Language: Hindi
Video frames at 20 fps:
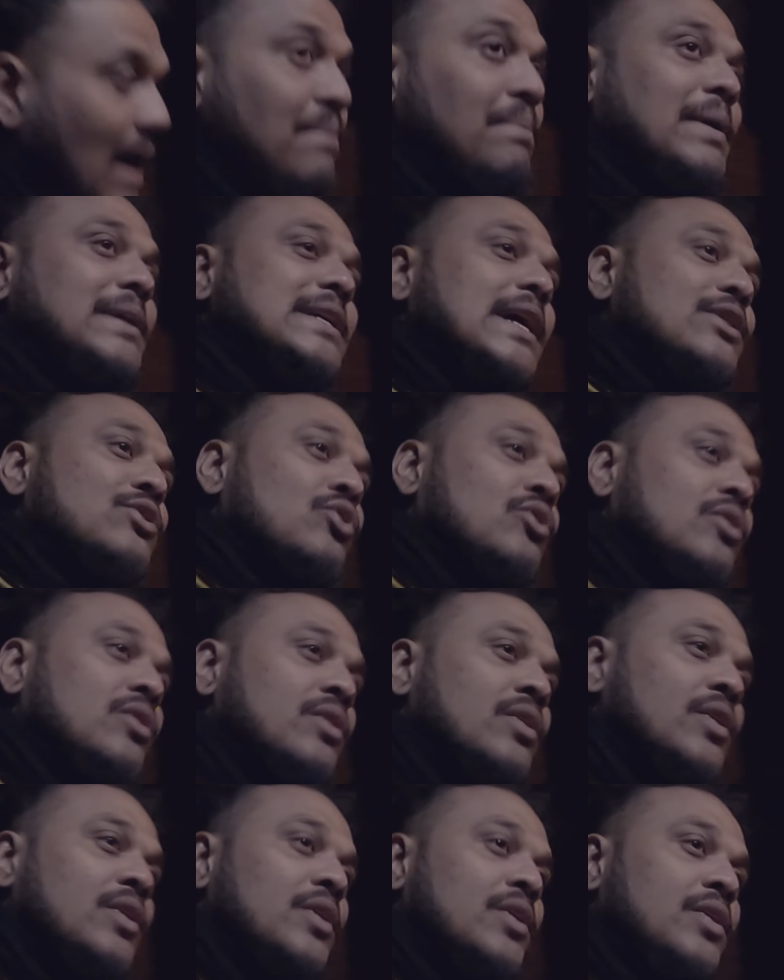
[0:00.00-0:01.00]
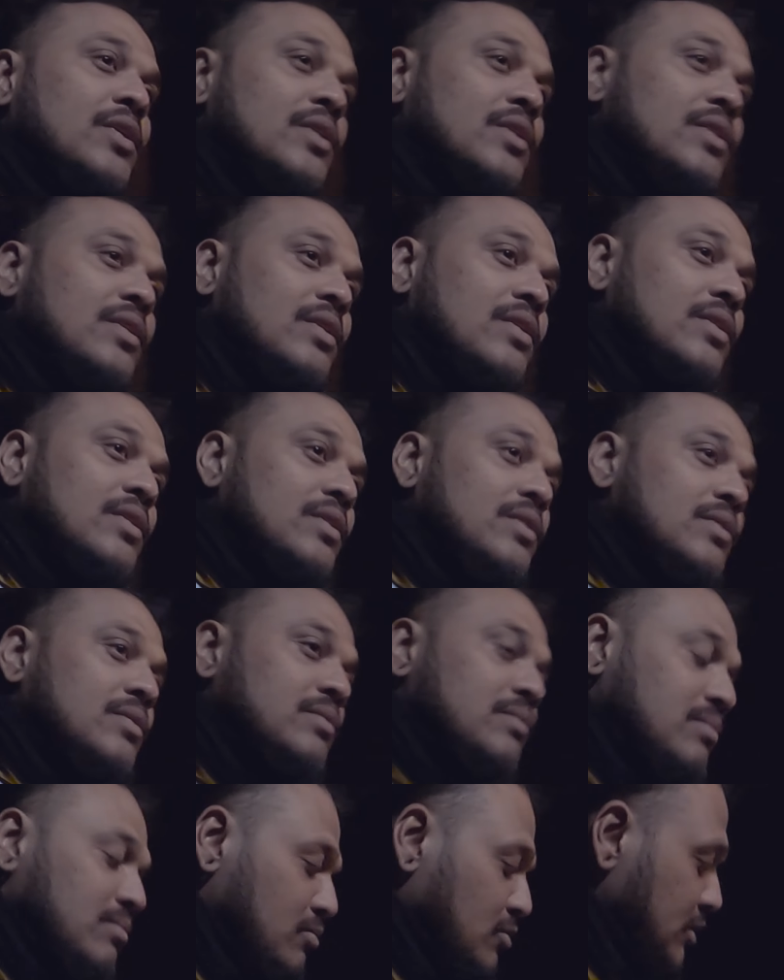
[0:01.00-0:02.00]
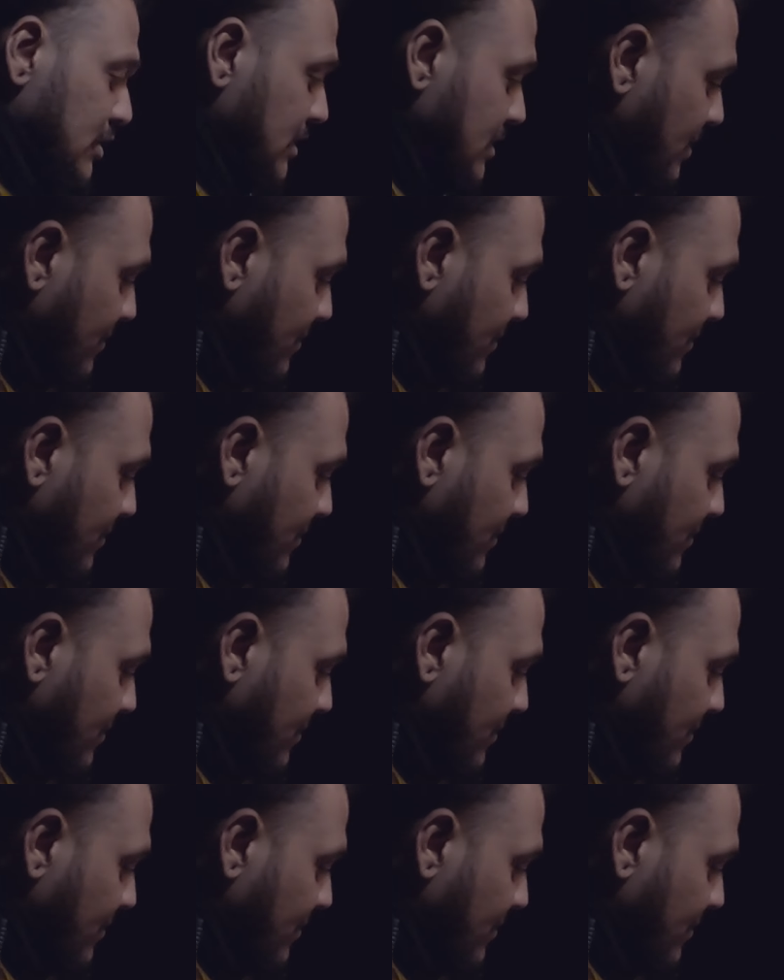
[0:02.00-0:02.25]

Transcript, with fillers: साथ बजा दो मुझे